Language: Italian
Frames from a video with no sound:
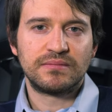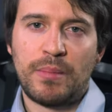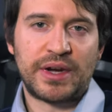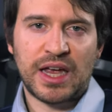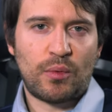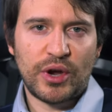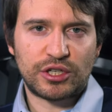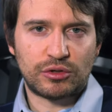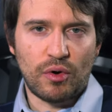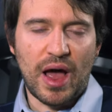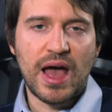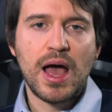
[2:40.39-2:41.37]
Perché
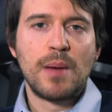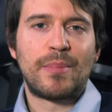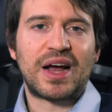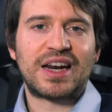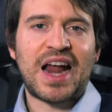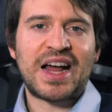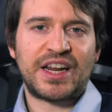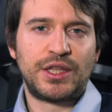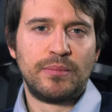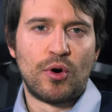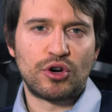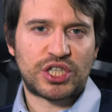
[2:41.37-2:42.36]
questo è, Parlare
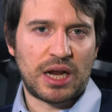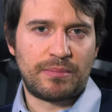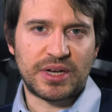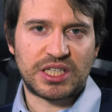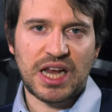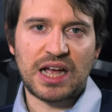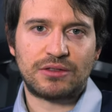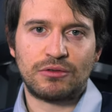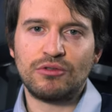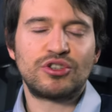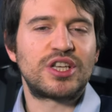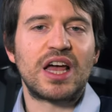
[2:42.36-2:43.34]
di borsa al passato
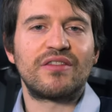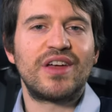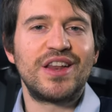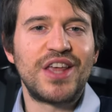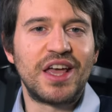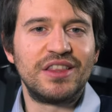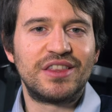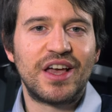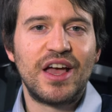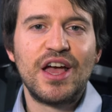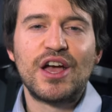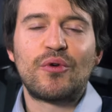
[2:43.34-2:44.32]
non serve a
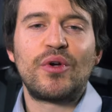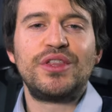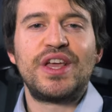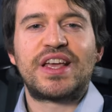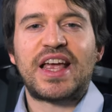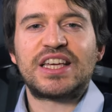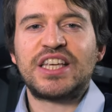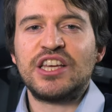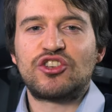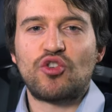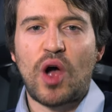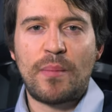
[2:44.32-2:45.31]
niente, quindi che
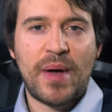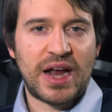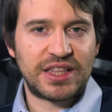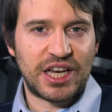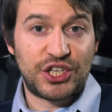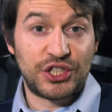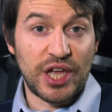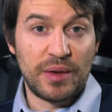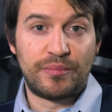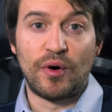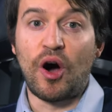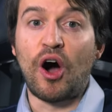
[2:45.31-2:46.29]
senso ha perderci
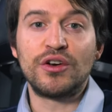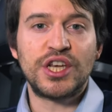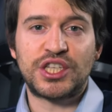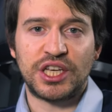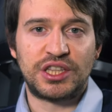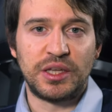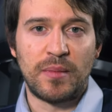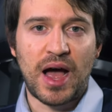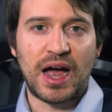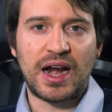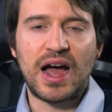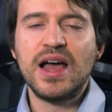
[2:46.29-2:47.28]
tempo ogni
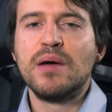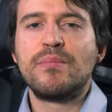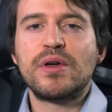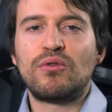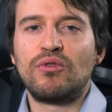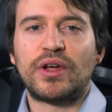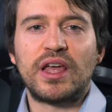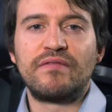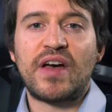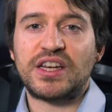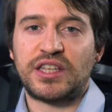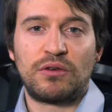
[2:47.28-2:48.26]
settimana per uno che
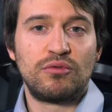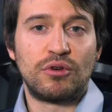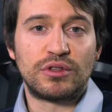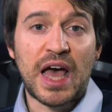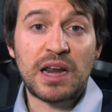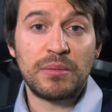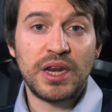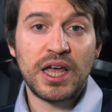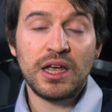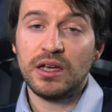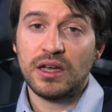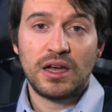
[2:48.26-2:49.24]
investe a lungo
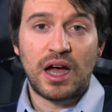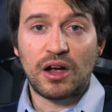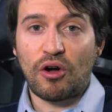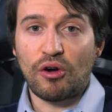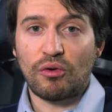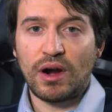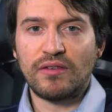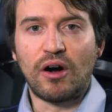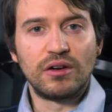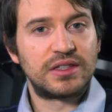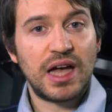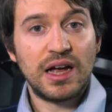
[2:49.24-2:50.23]
termine? Ancora una
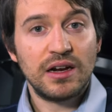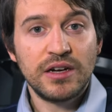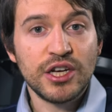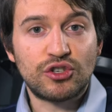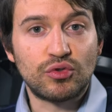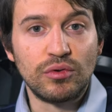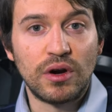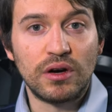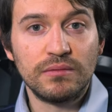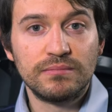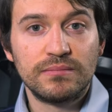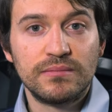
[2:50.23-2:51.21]
volta,
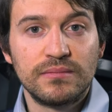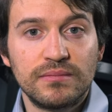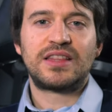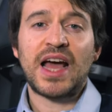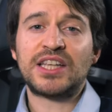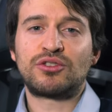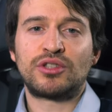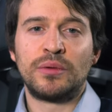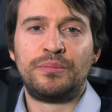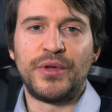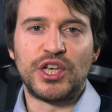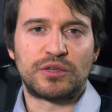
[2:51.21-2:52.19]
nessuno. Terzo
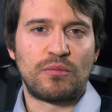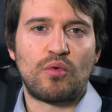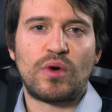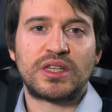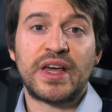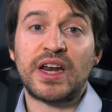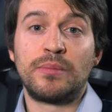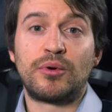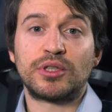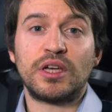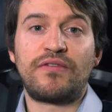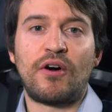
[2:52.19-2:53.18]
tempismo, guardare il
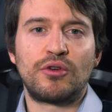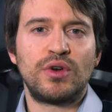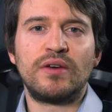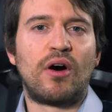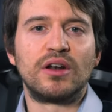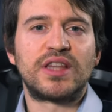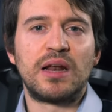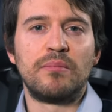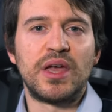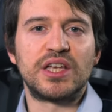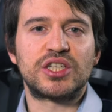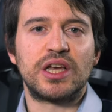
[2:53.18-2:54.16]
portafoglio una volta al
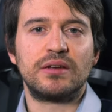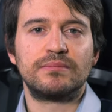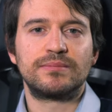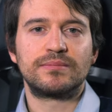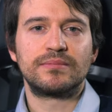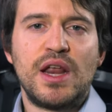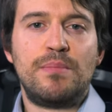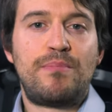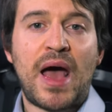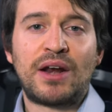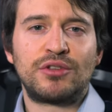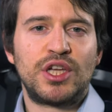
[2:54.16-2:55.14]
mese. Il
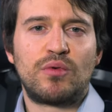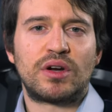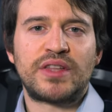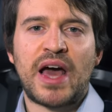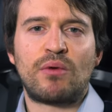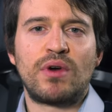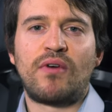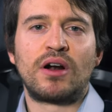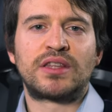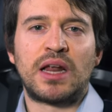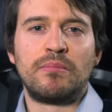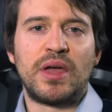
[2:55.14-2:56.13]
bello di guardare una
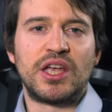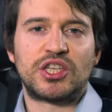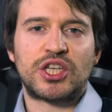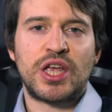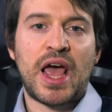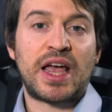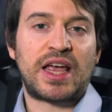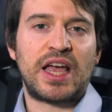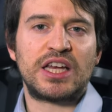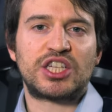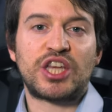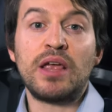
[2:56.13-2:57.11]
volta al mese è
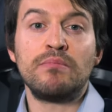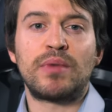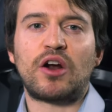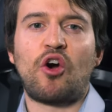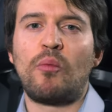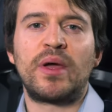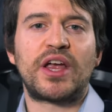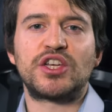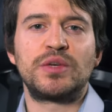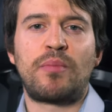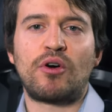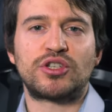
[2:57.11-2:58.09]
che sembra come che
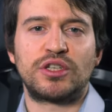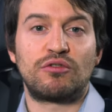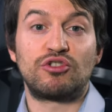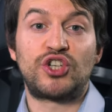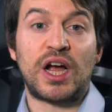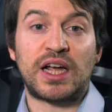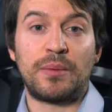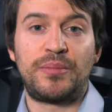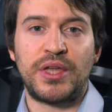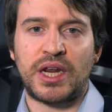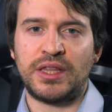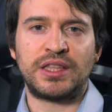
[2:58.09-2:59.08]
si possano già
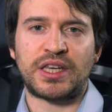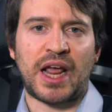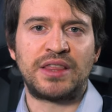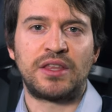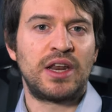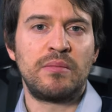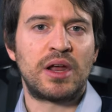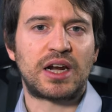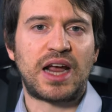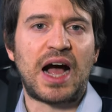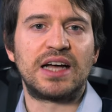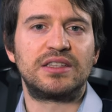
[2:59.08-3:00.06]
capire dei trend nei
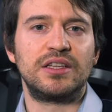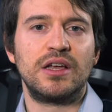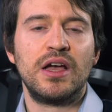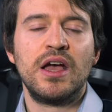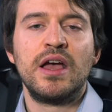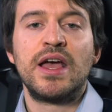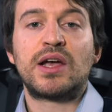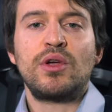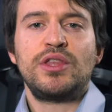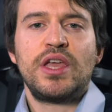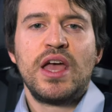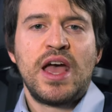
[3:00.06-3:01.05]
mercati e
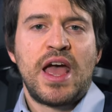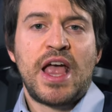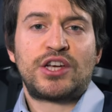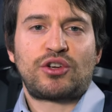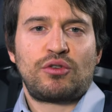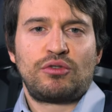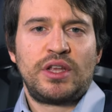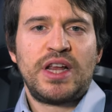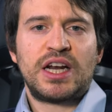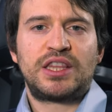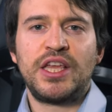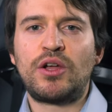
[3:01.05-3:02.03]
quindi escono degli
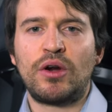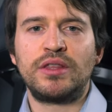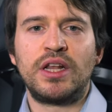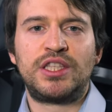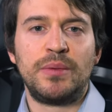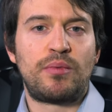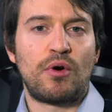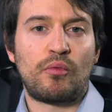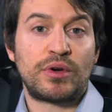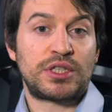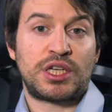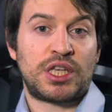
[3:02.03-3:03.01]
articoli del tipo
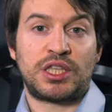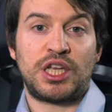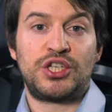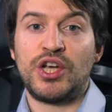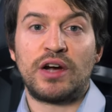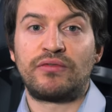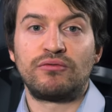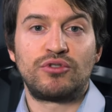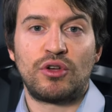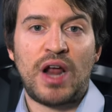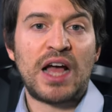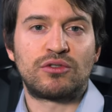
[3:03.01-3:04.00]
questa strategia ha
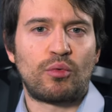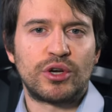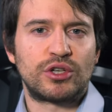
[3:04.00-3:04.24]
funzionato